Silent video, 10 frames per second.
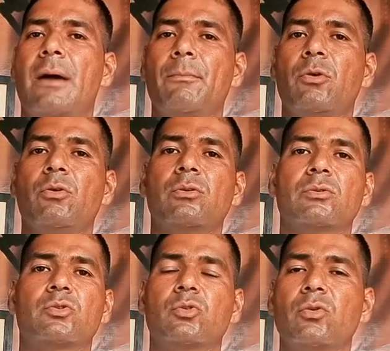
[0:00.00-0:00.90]
हम
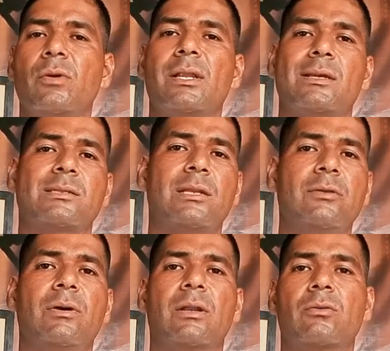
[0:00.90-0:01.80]
लोग शुक्रवार या
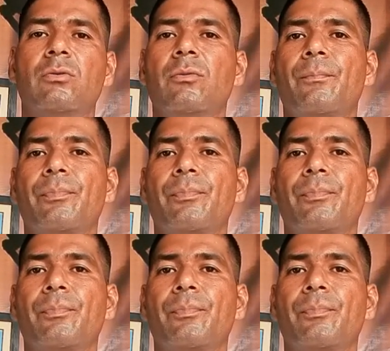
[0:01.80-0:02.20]
शनिवार को